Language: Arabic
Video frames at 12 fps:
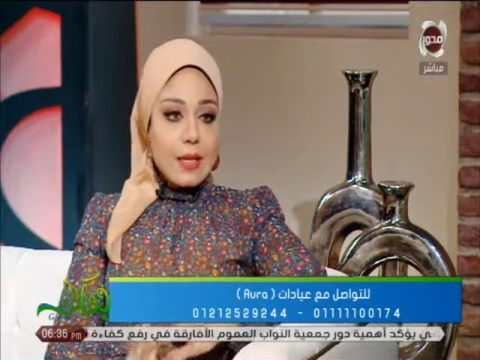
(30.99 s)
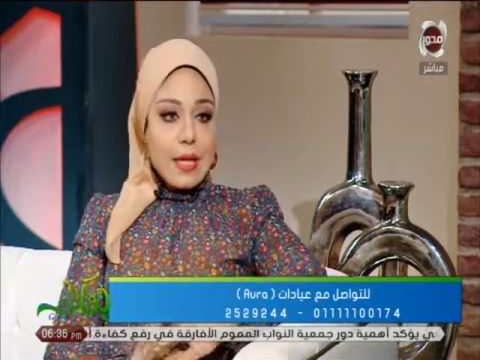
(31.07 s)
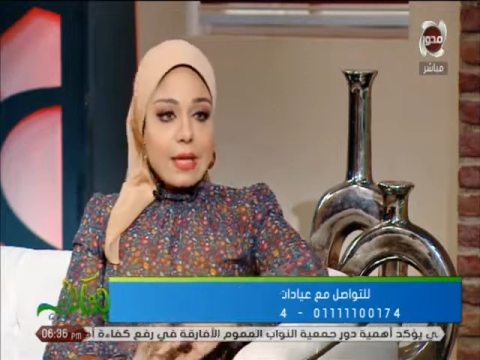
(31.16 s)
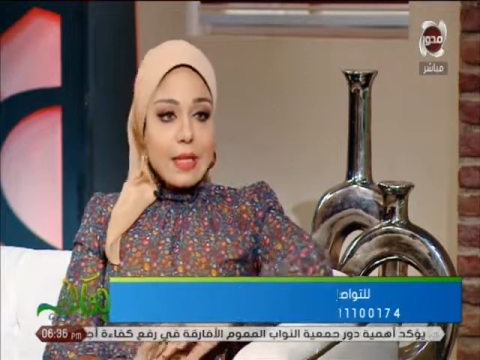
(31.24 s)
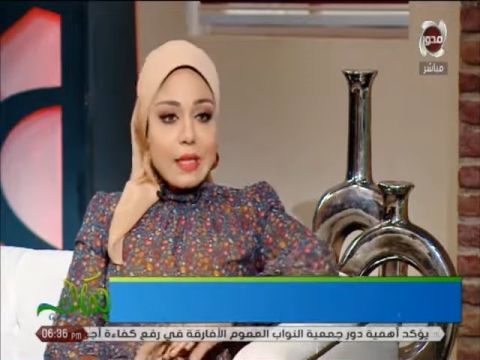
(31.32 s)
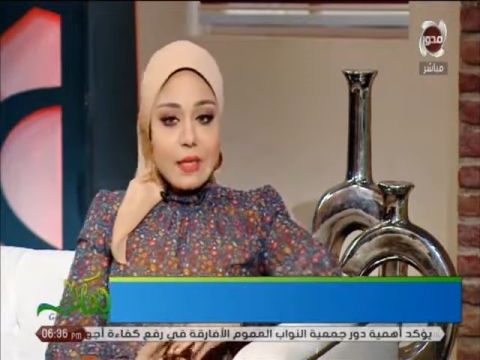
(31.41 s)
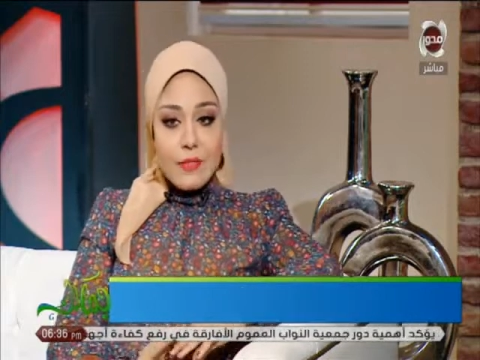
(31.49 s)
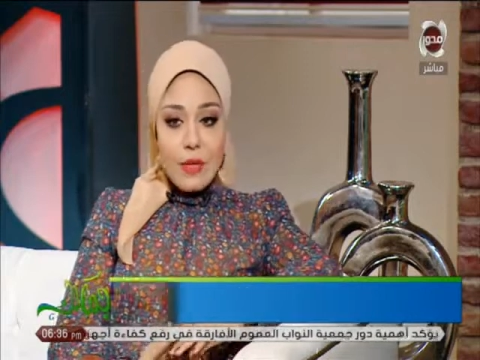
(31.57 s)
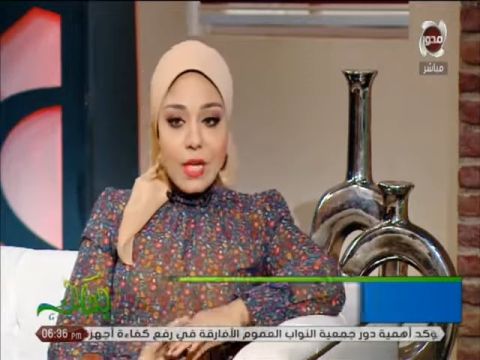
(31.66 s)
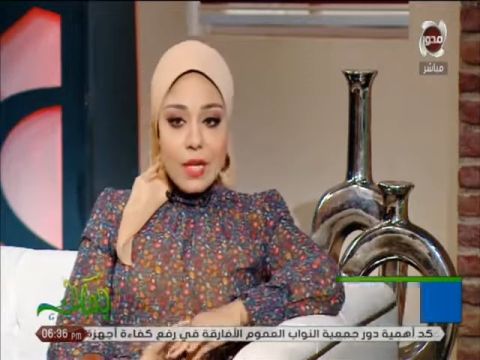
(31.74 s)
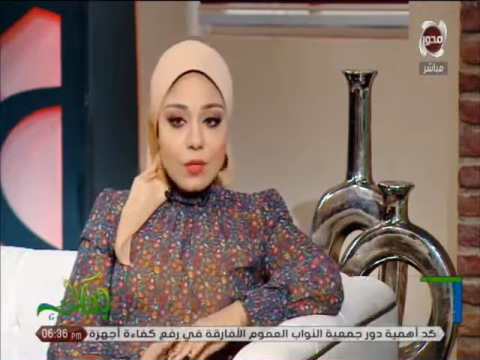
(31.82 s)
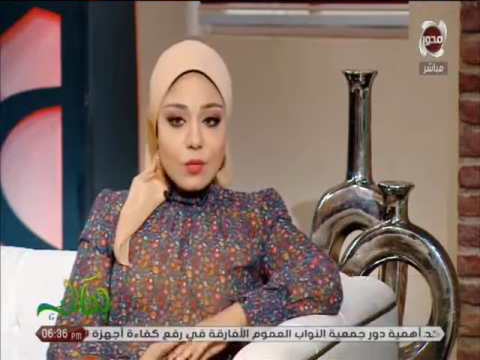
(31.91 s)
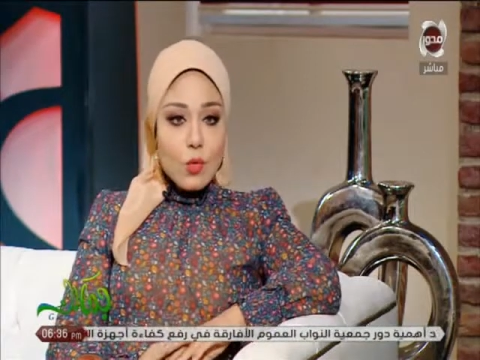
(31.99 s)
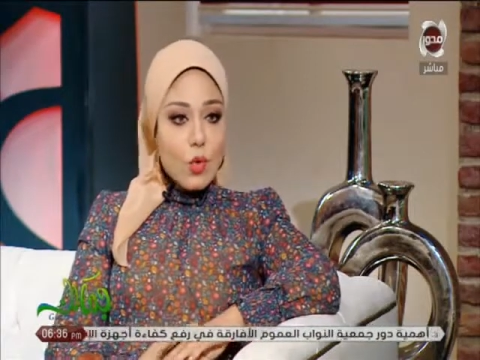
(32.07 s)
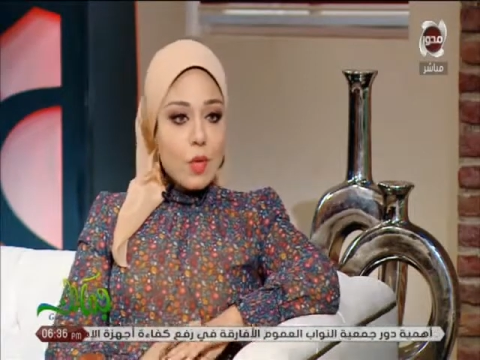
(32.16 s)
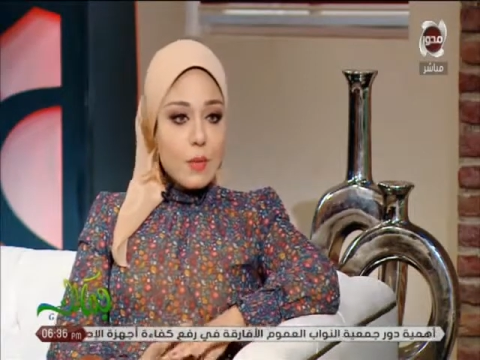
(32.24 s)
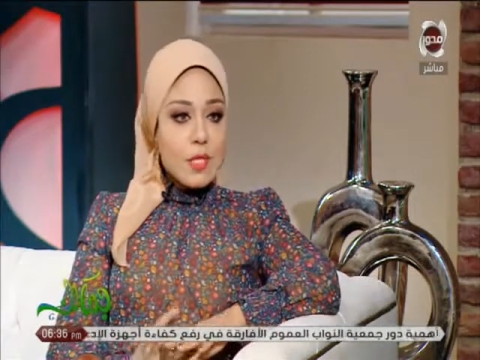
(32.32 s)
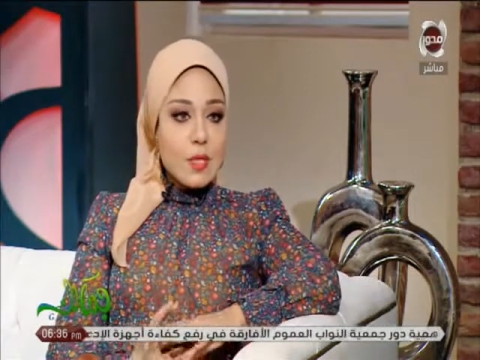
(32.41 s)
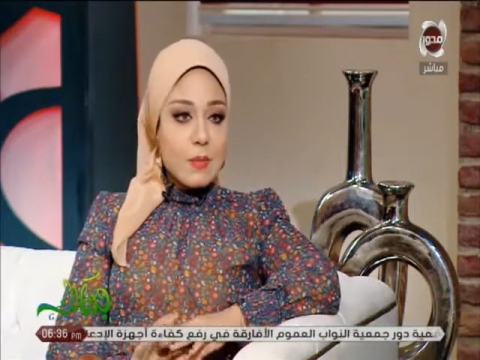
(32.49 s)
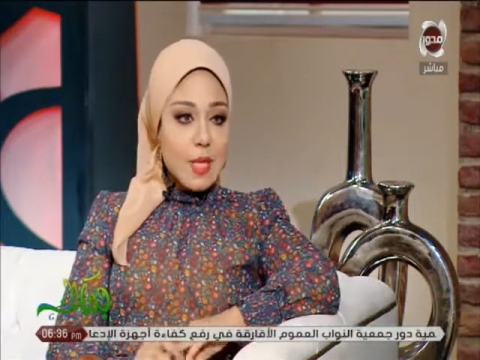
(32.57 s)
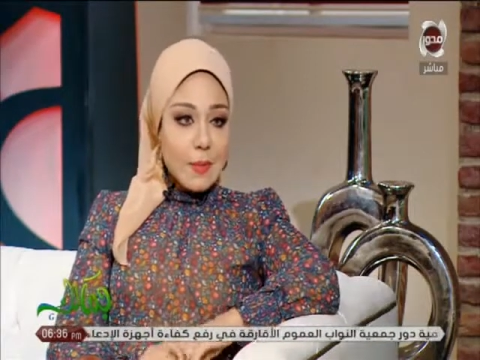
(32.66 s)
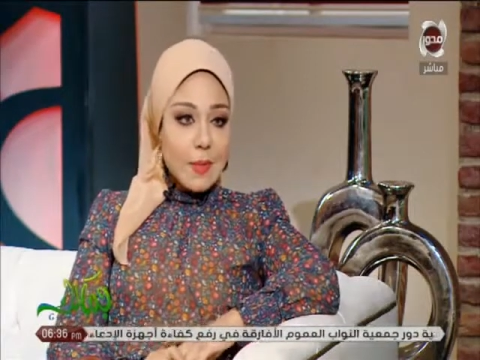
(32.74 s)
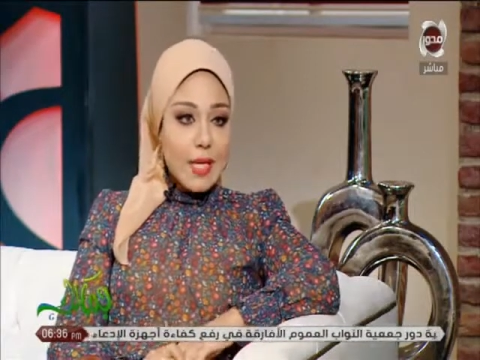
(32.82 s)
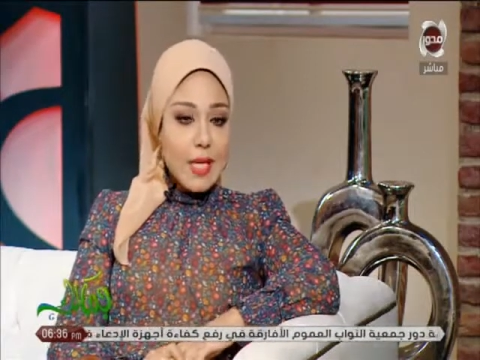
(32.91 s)
يعني فعلا كل مصر
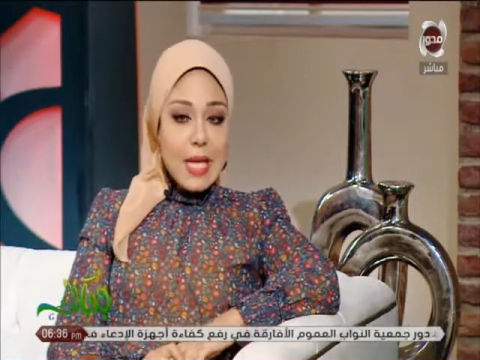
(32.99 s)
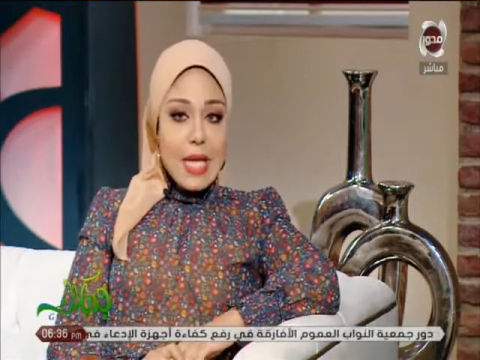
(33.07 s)
بتعملها